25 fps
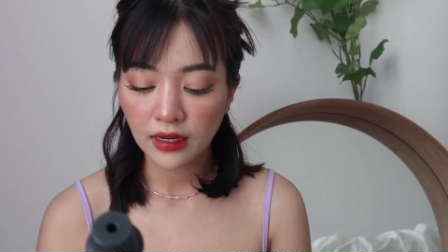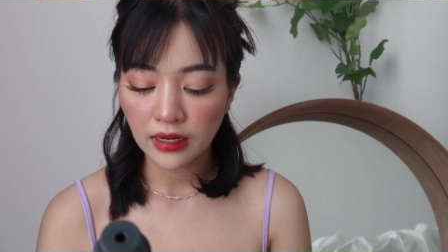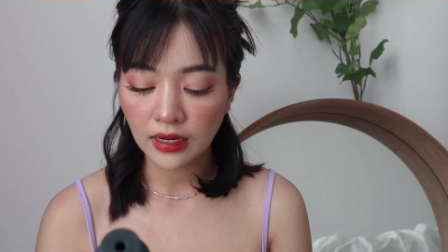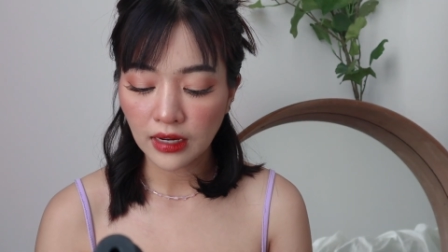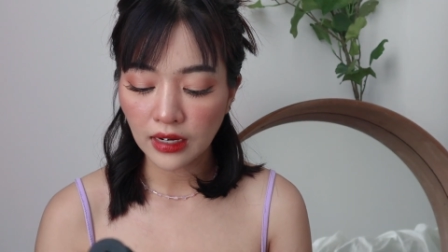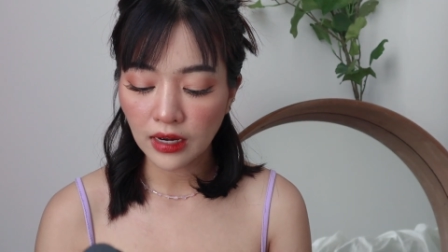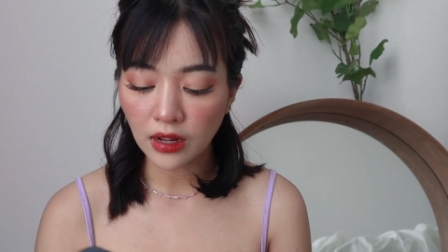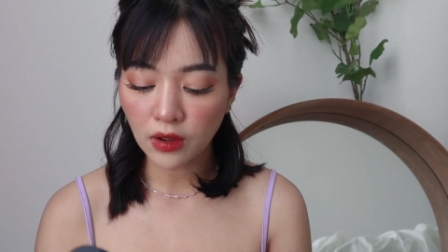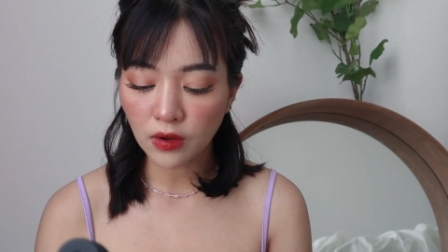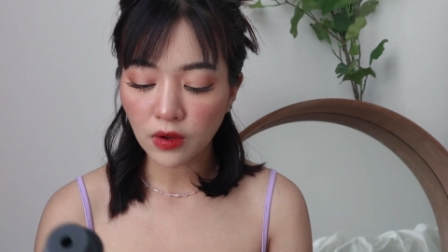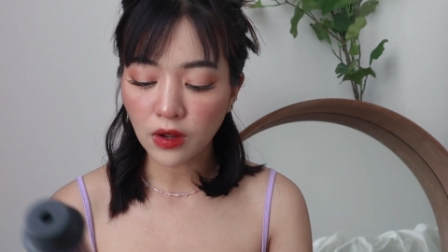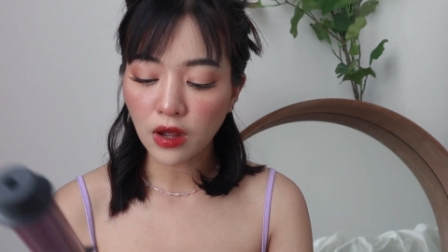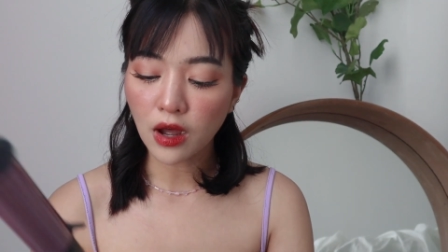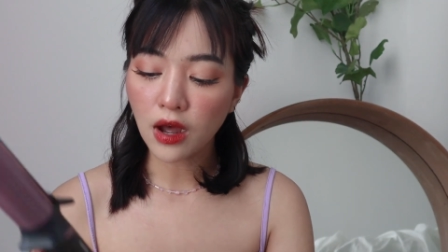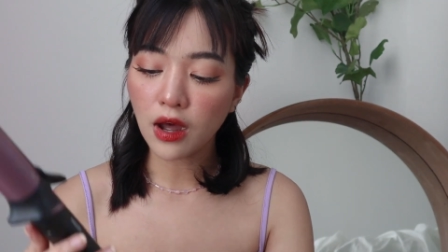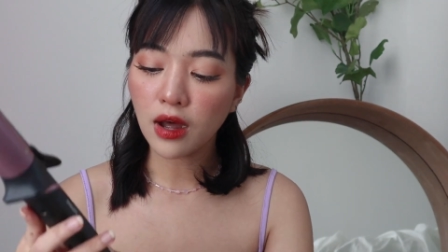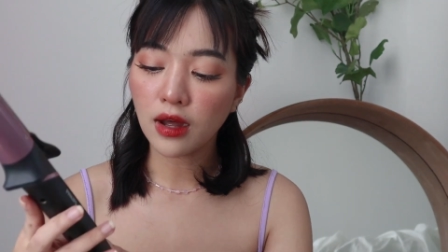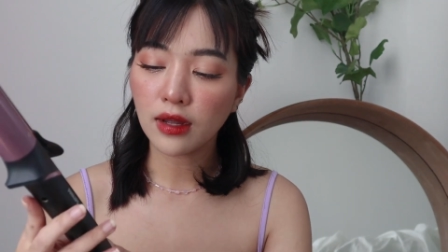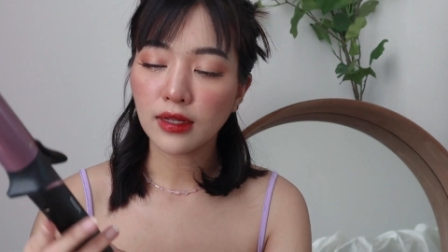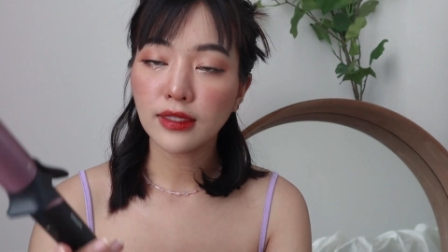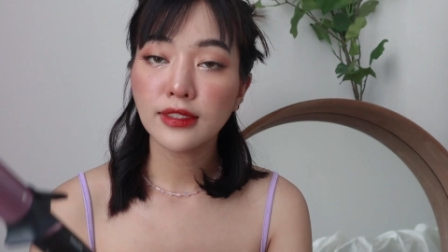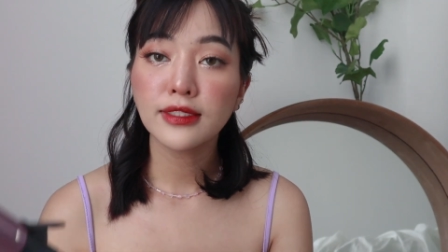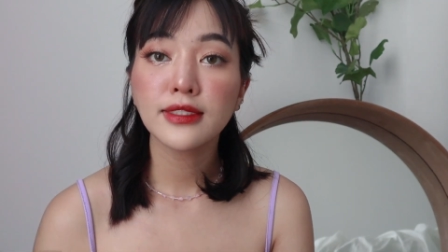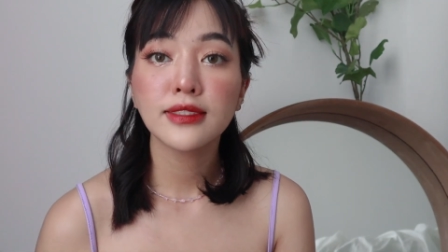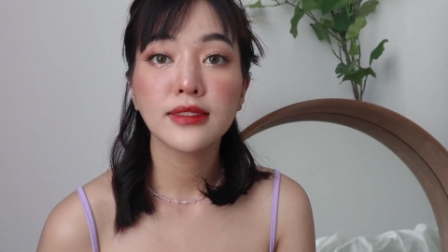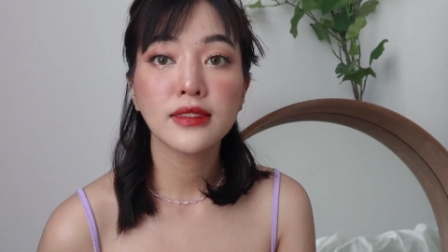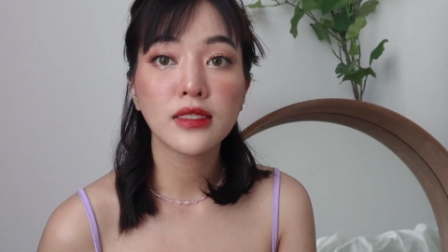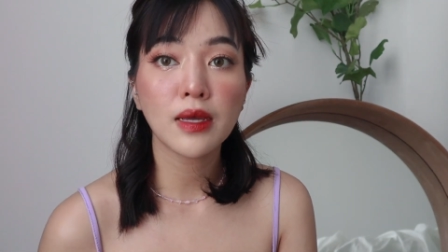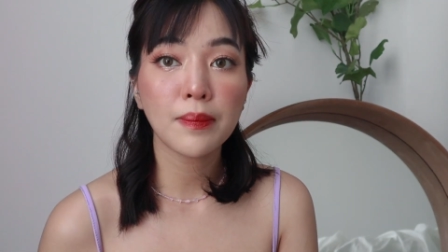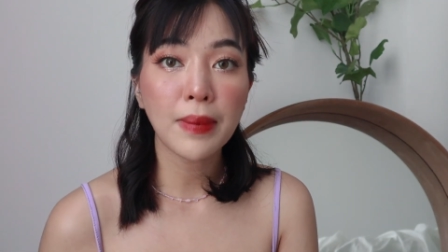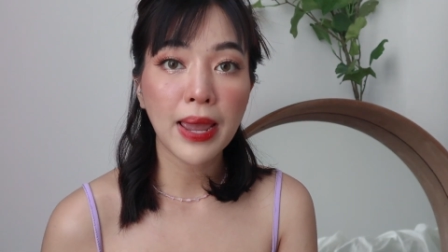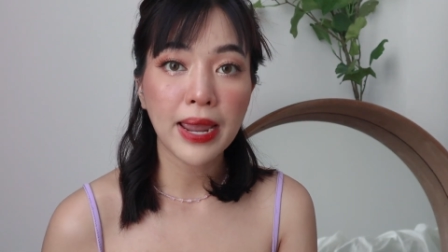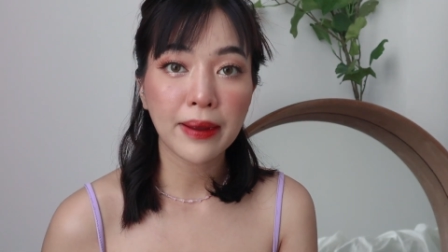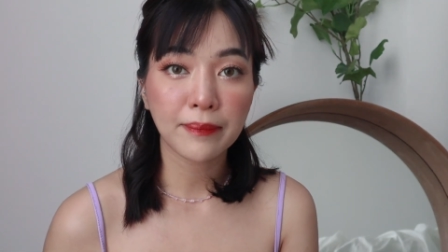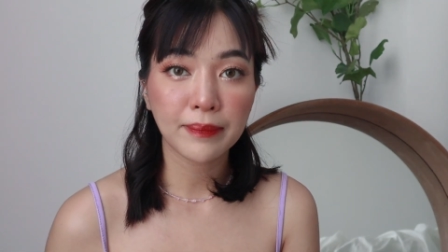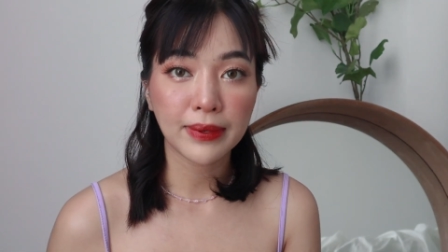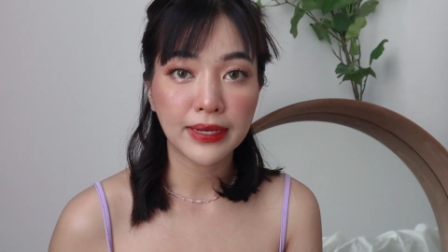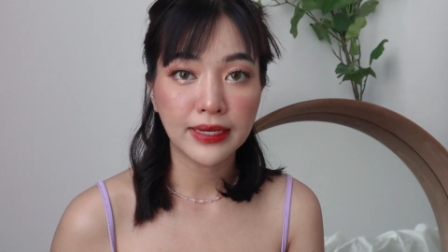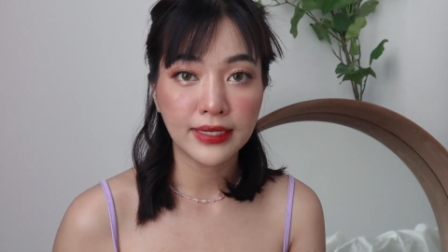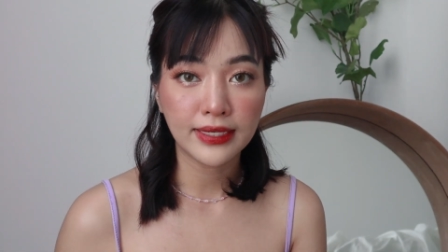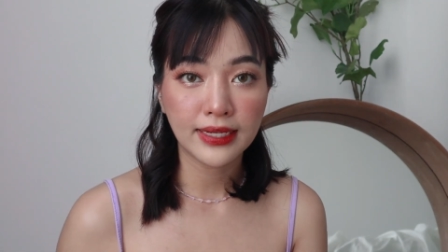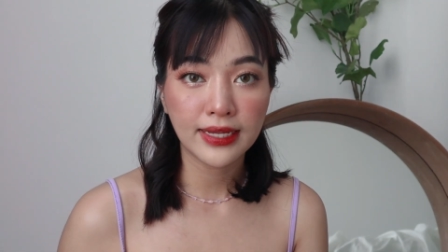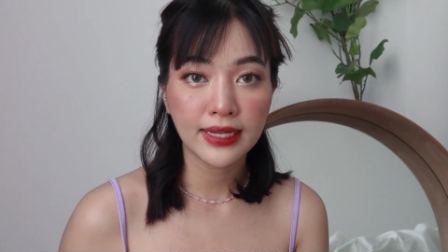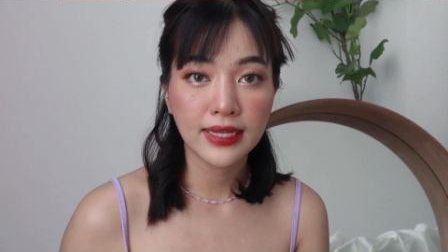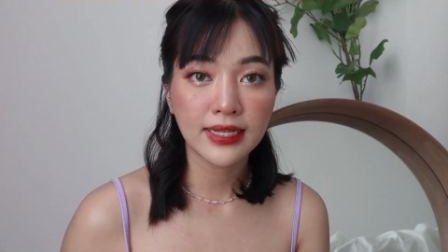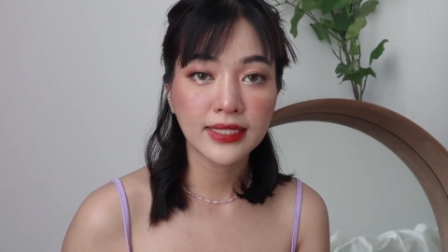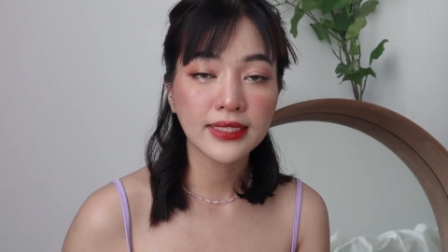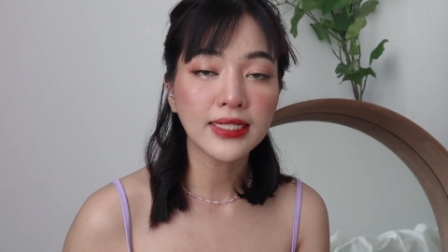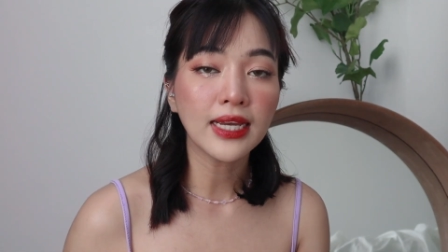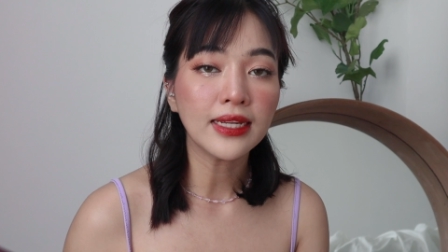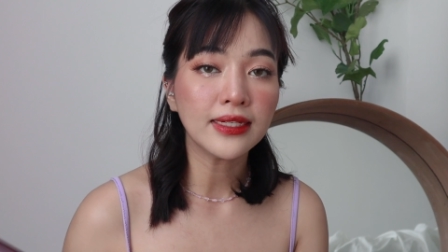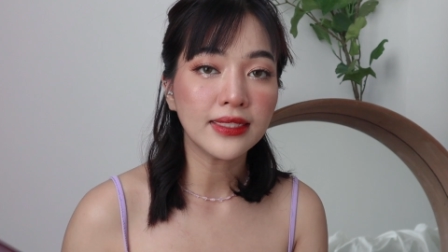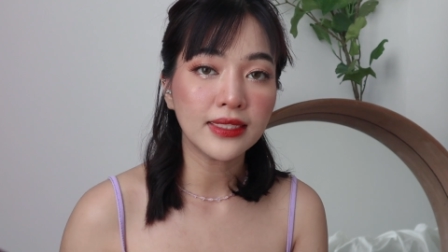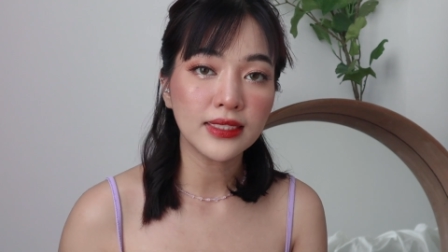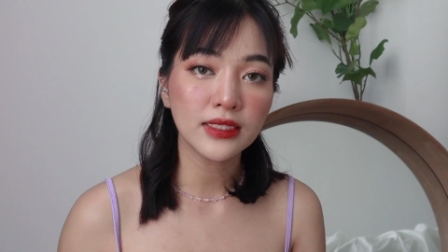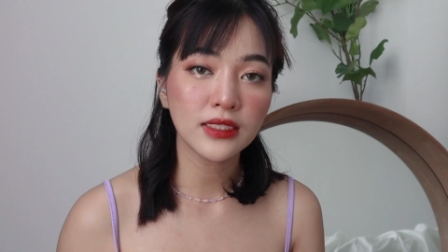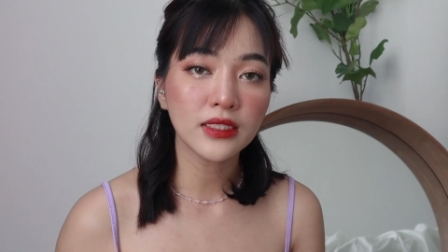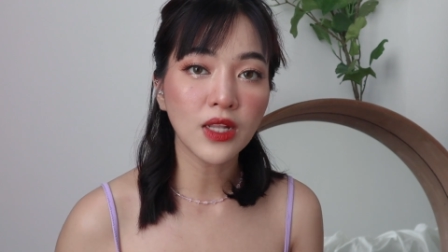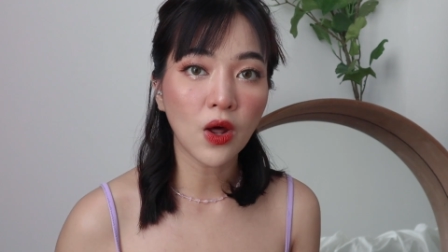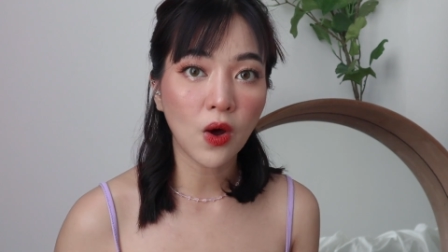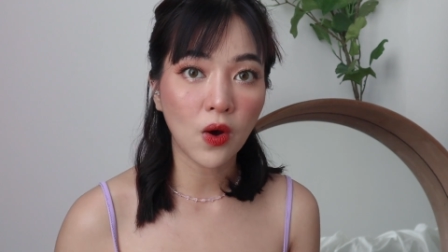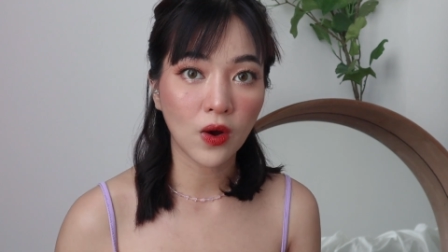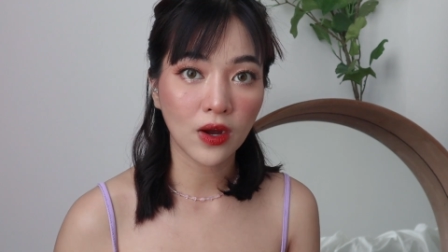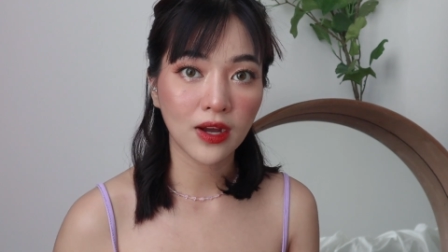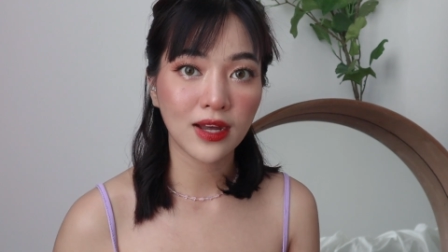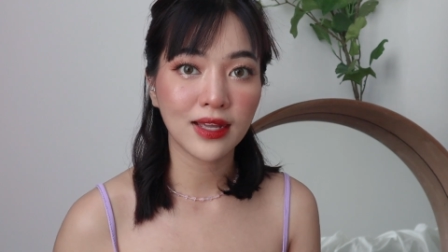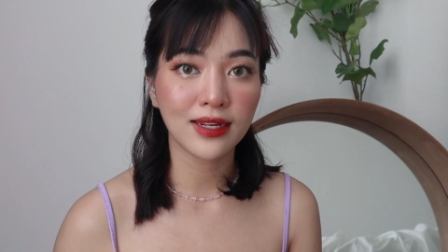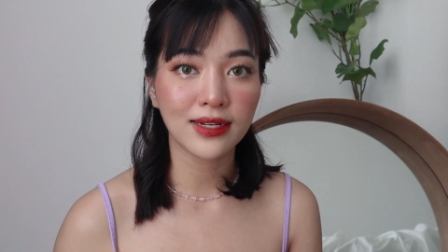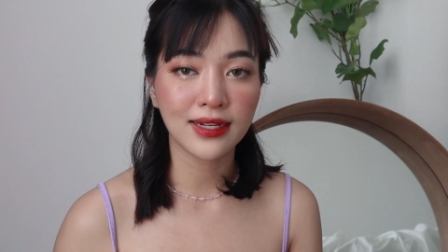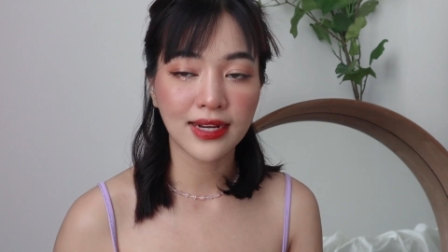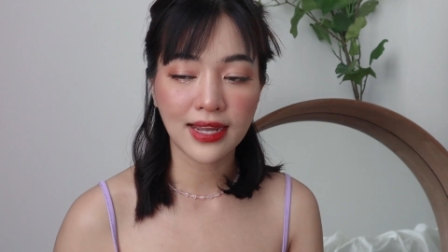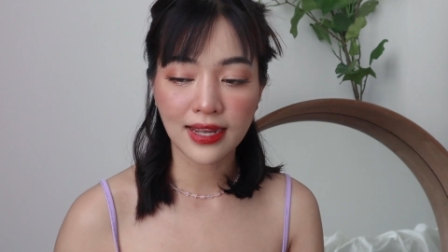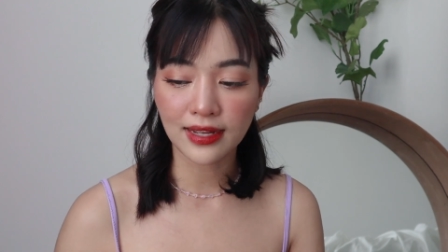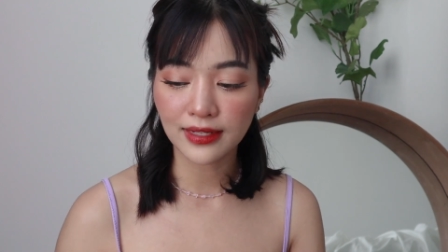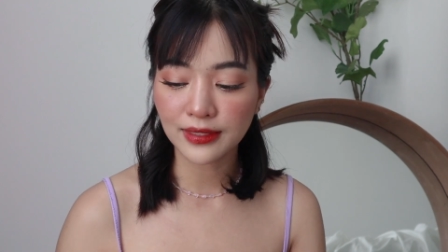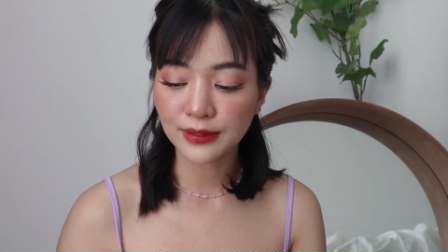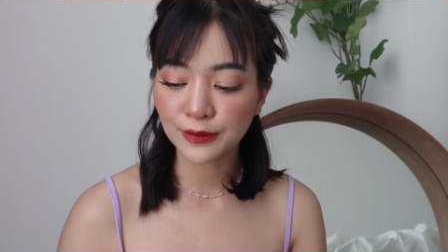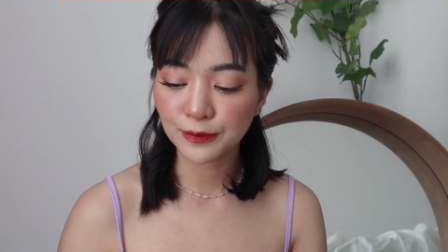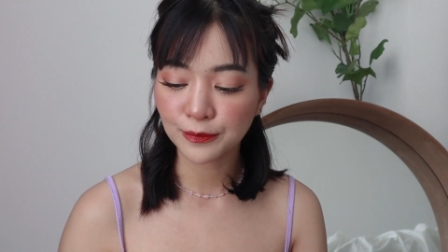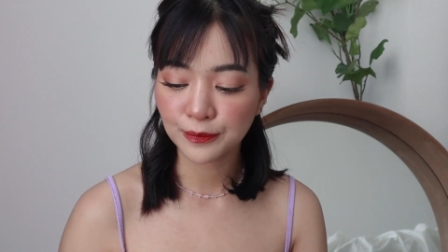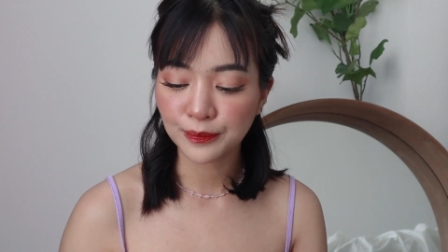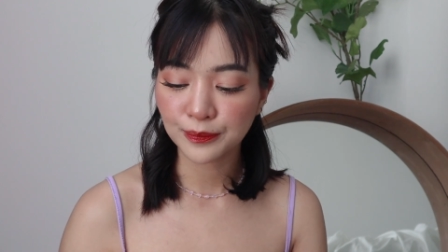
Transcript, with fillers: แล้วเราก็จะแบ่งไปที่ชั้นที่สองกันนะ